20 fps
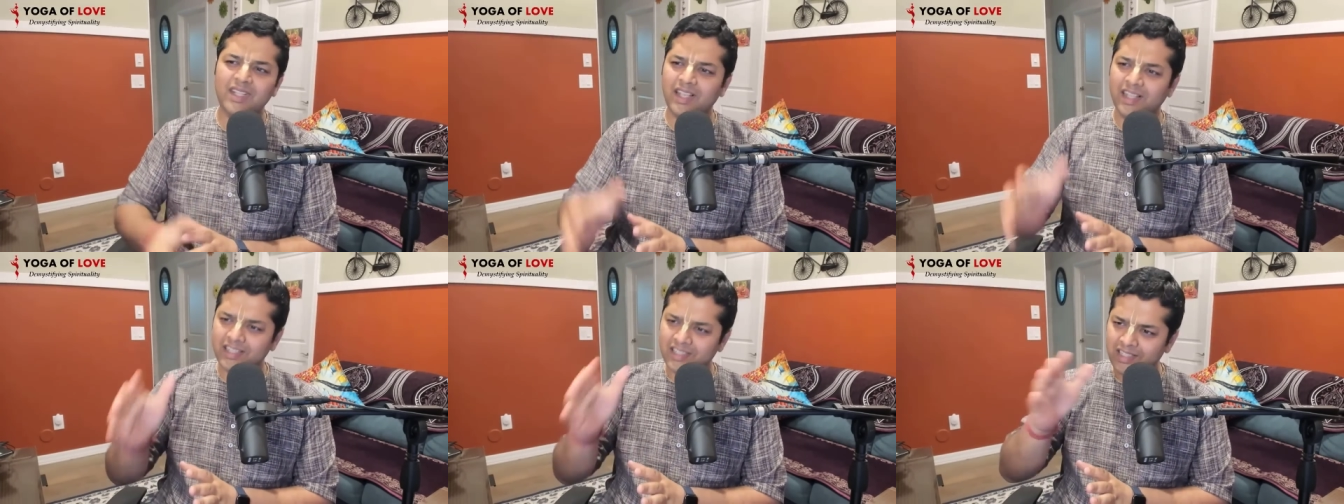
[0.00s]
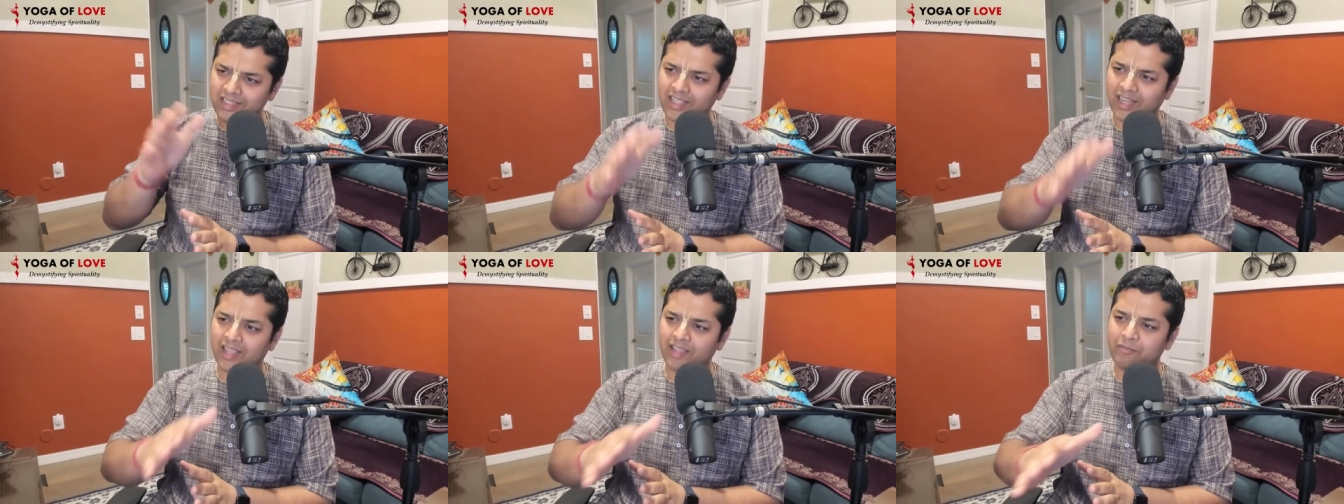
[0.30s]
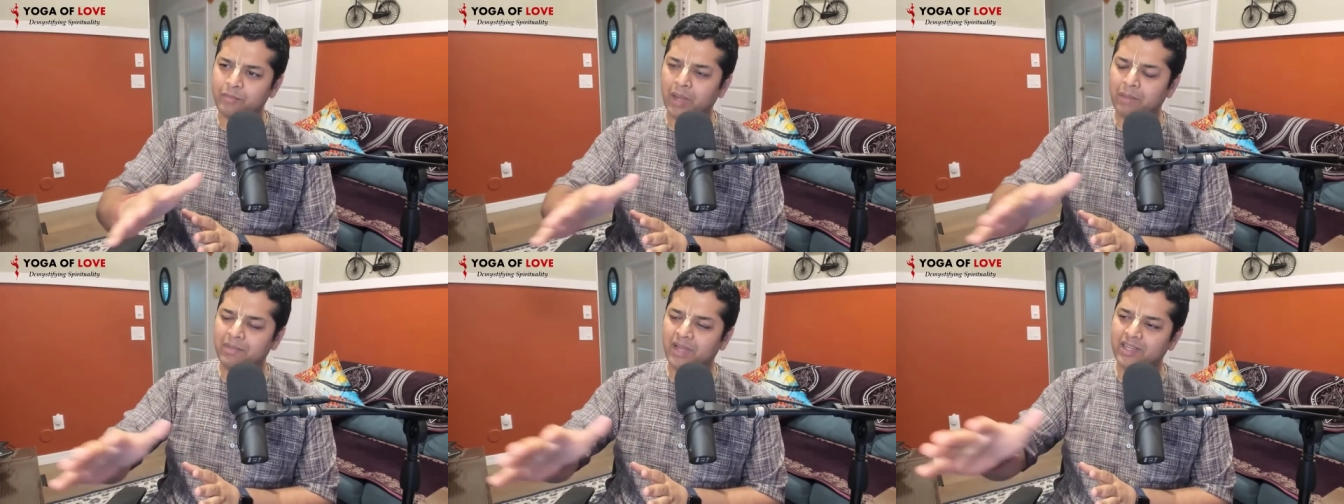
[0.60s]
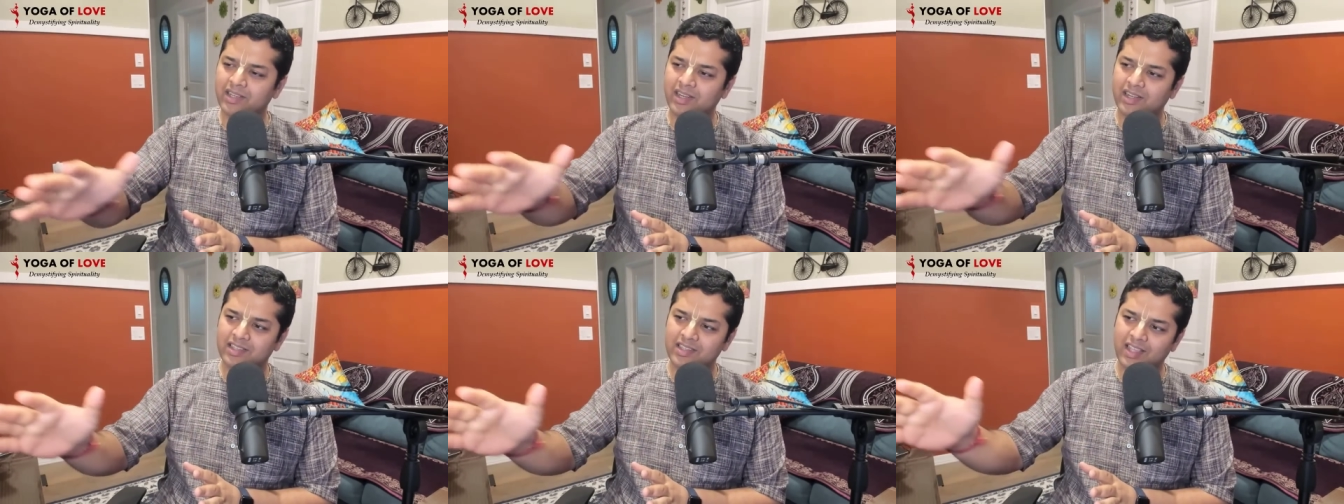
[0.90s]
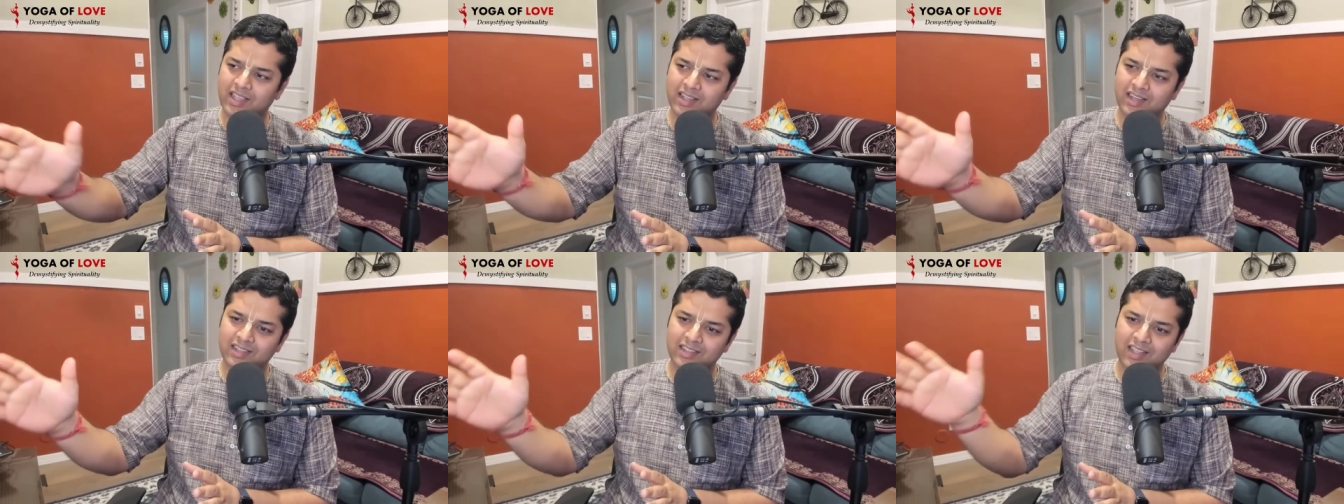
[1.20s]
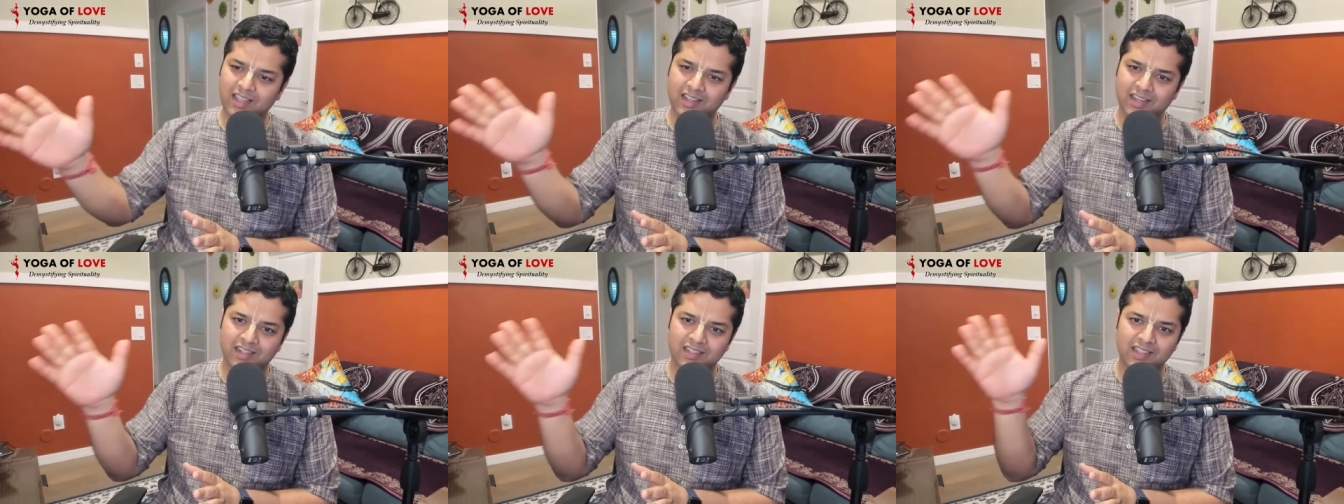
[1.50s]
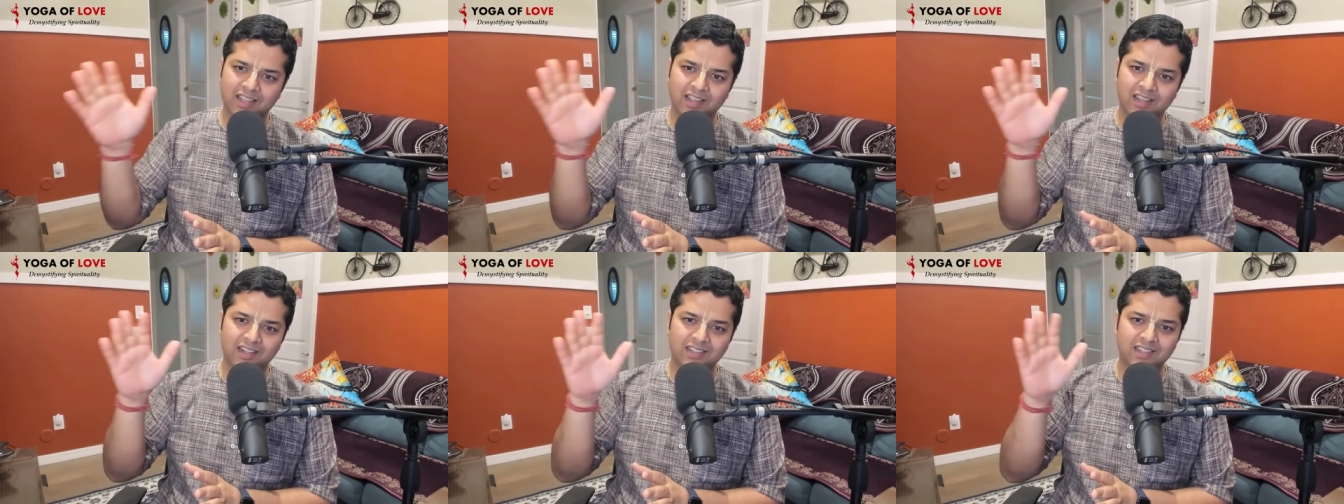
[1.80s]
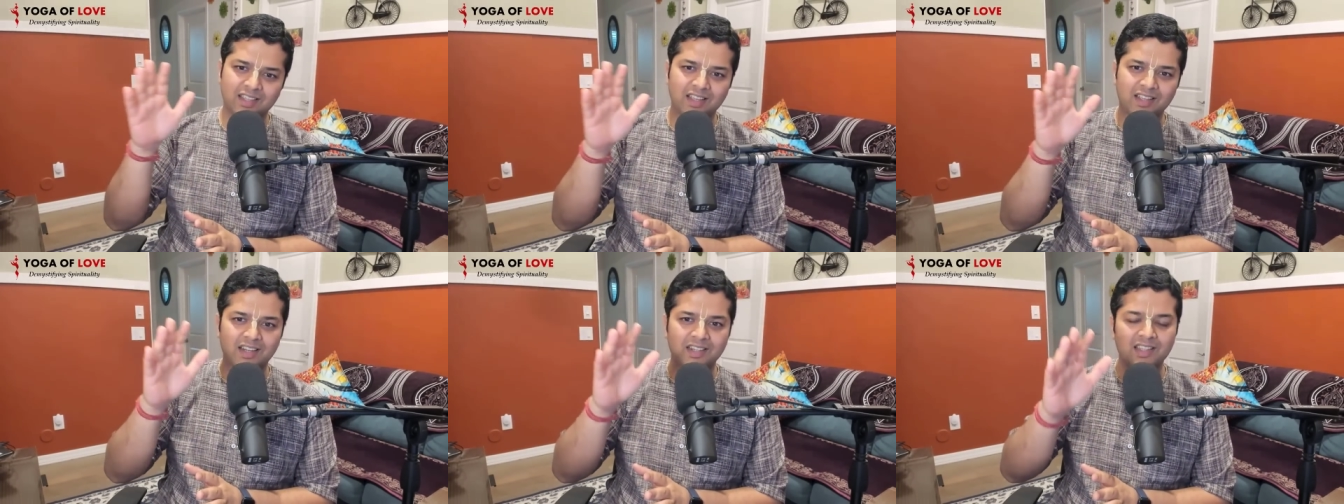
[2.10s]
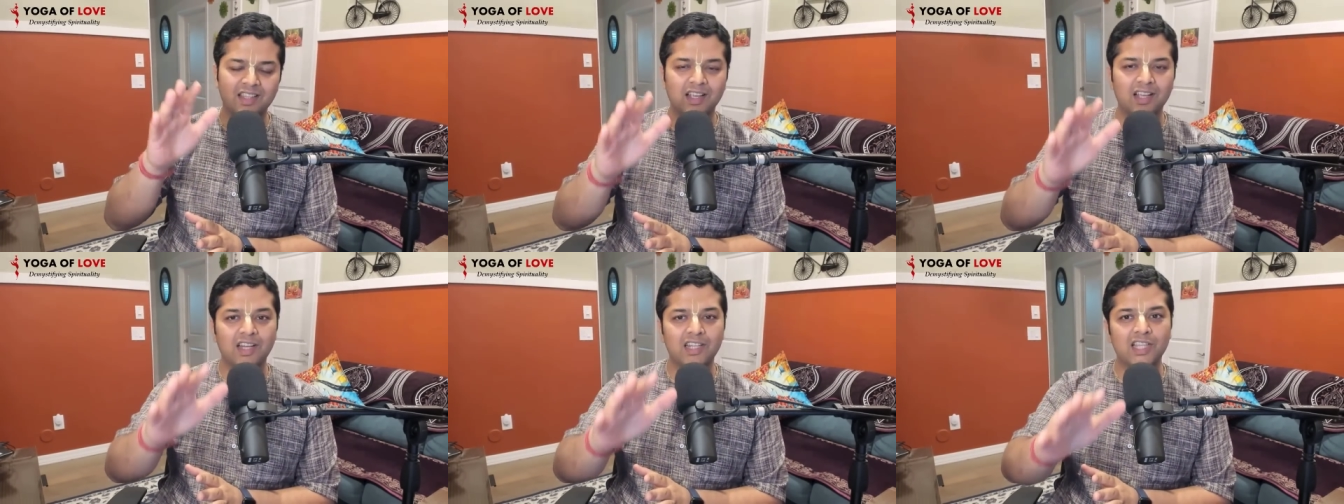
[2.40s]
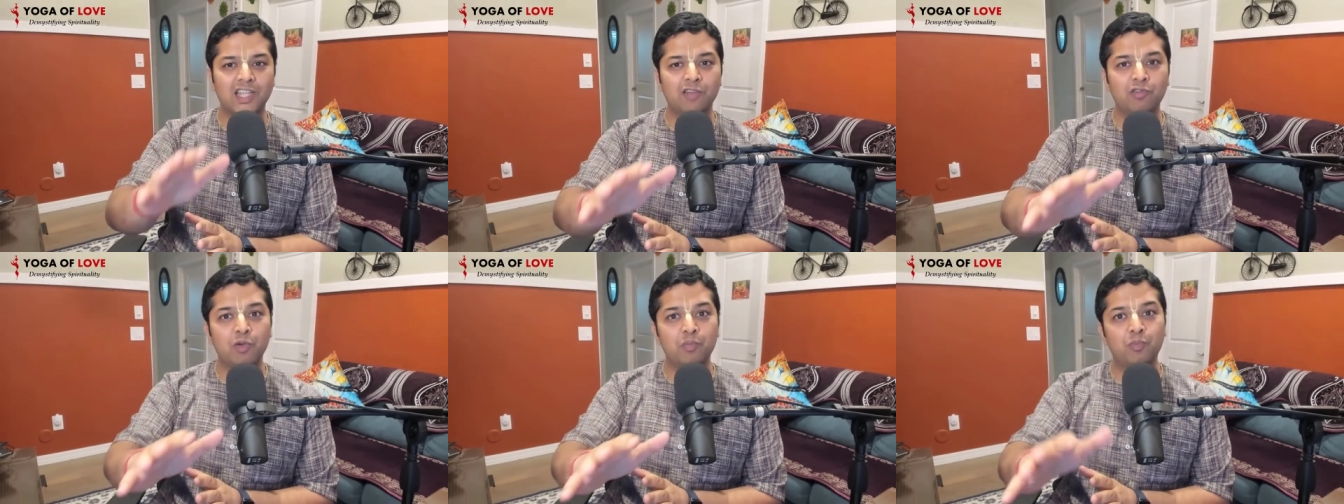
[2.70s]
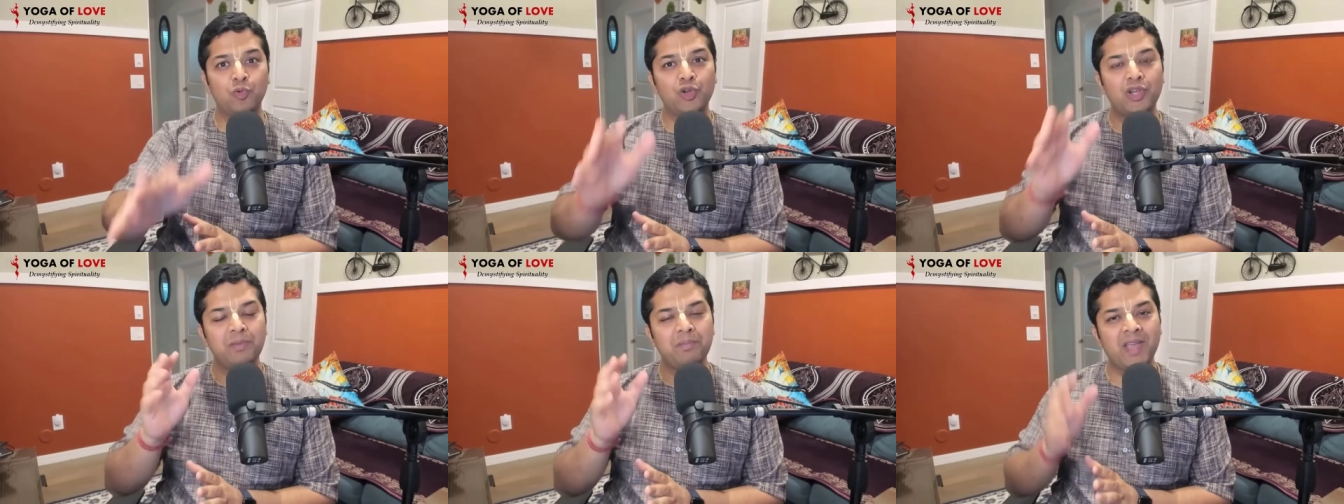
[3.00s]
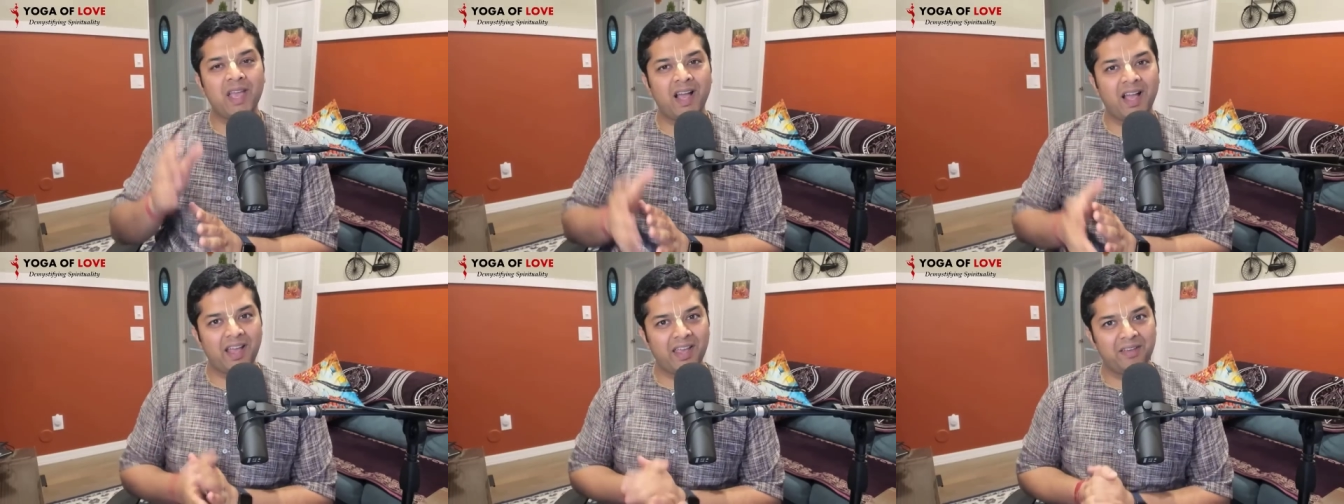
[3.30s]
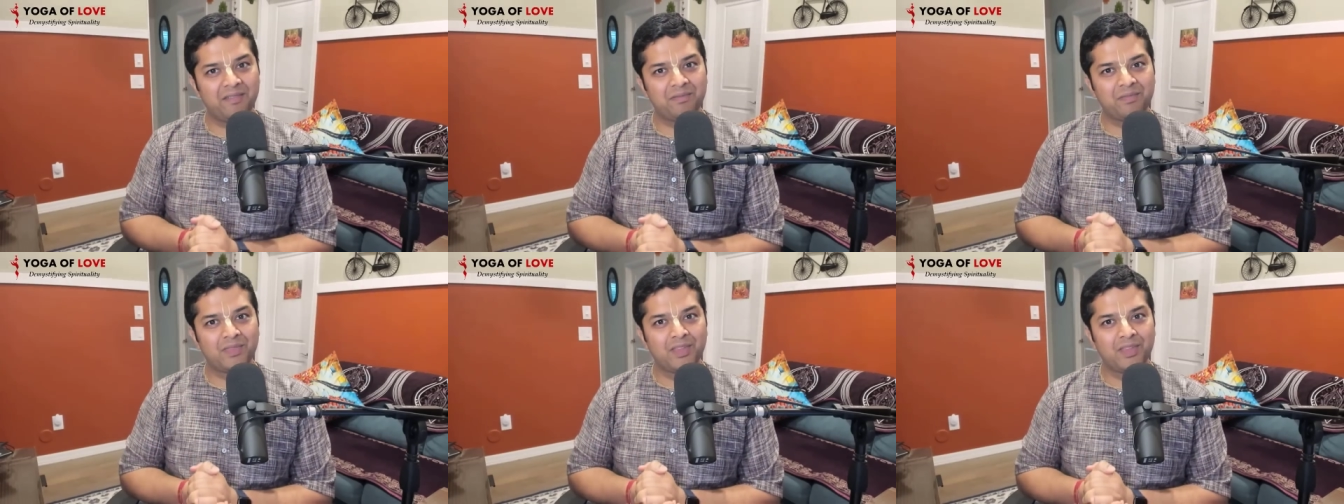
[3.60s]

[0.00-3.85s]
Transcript: इसी तरह भ्रमण करते करते करते करते करते करते वो पूरी में आए